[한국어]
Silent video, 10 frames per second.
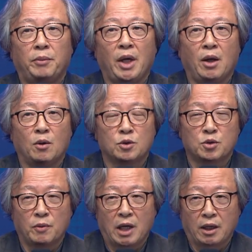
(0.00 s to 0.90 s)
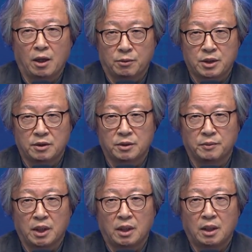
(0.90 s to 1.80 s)
빼놓을 수밖에
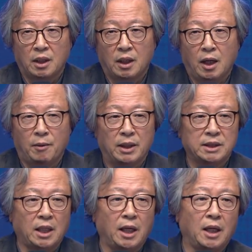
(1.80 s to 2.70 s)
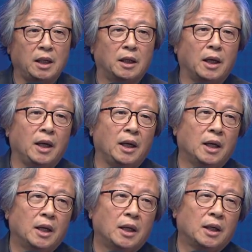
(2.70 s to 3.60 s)
없었습니다. 아마
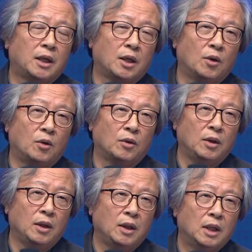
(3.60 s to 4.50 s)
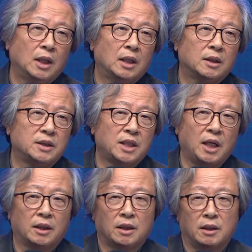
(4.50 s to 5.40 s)
산해경의 기록을
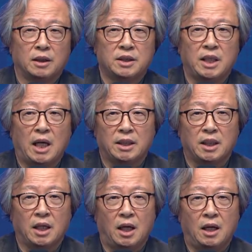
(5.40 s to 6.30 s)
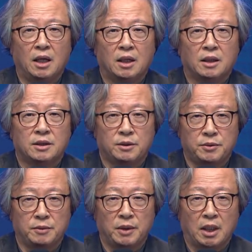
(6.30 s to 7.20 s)
의식했던 것이 아닌가
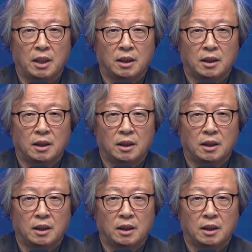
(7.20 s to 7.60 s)
싶습니다.